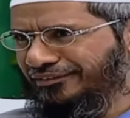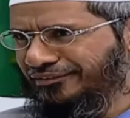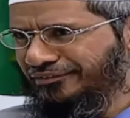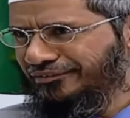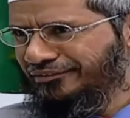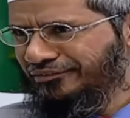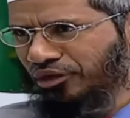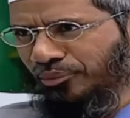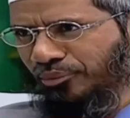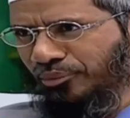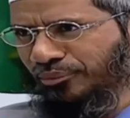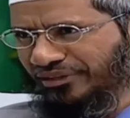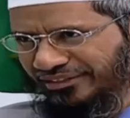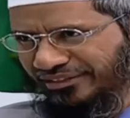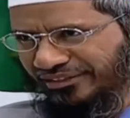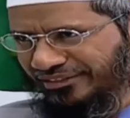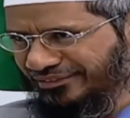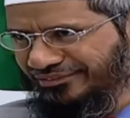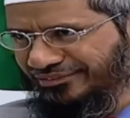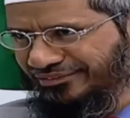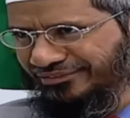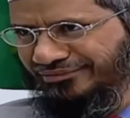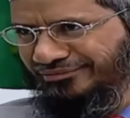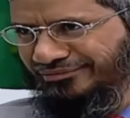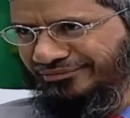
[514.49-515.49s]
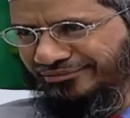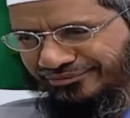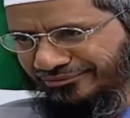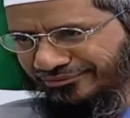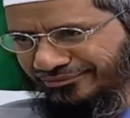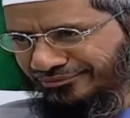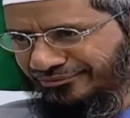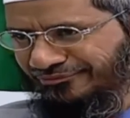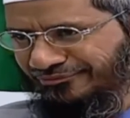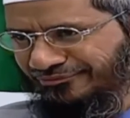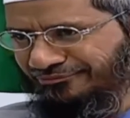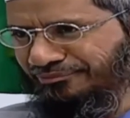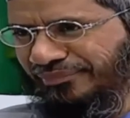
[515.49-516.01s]
সেগুলো আটকে রেখেছেন
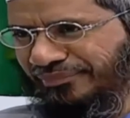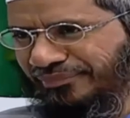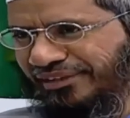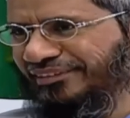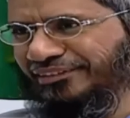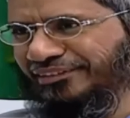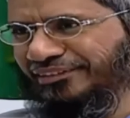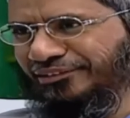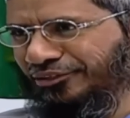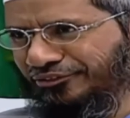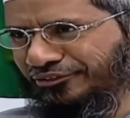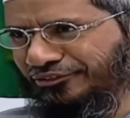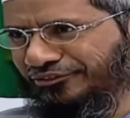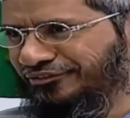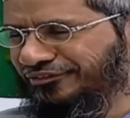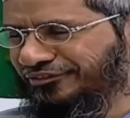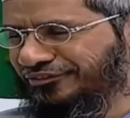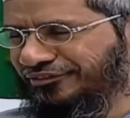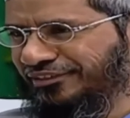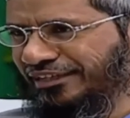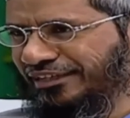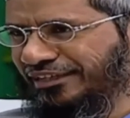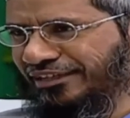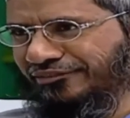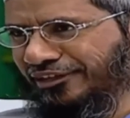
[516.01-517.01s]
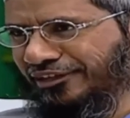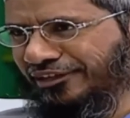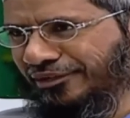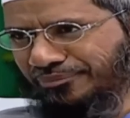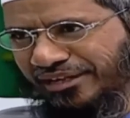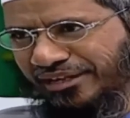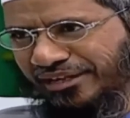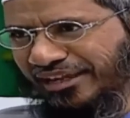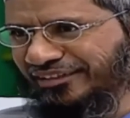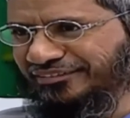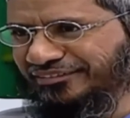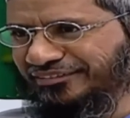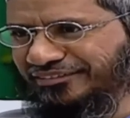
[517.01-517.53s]
সেই শয়তানদের যারা জিন
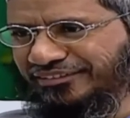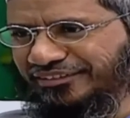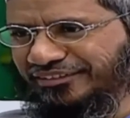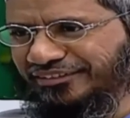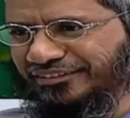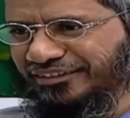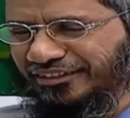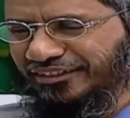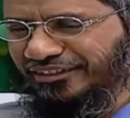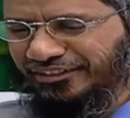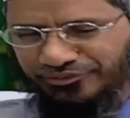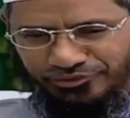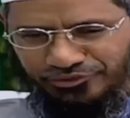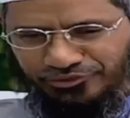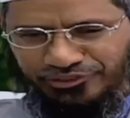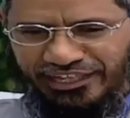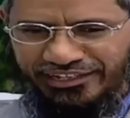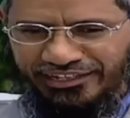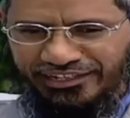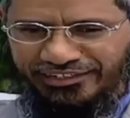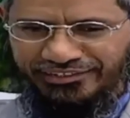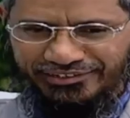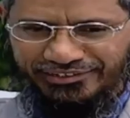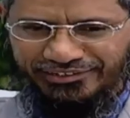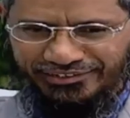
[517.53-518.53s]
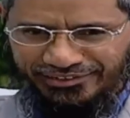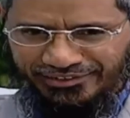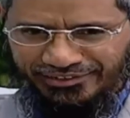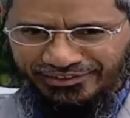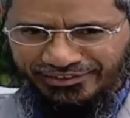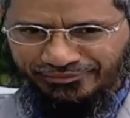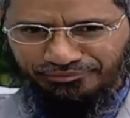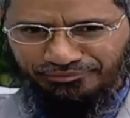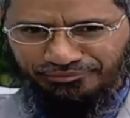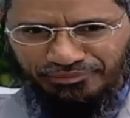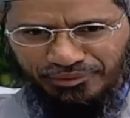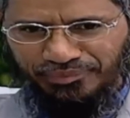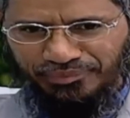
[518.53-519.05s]
কিন্তু মানুষরা তো থাকে
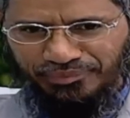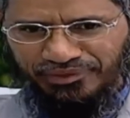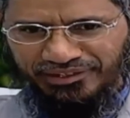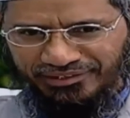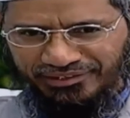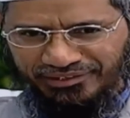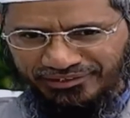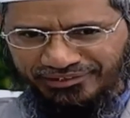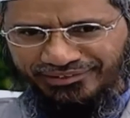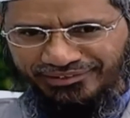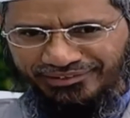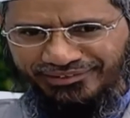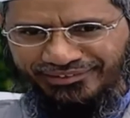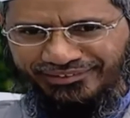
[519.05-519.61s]
মুক্ত অবস্থায়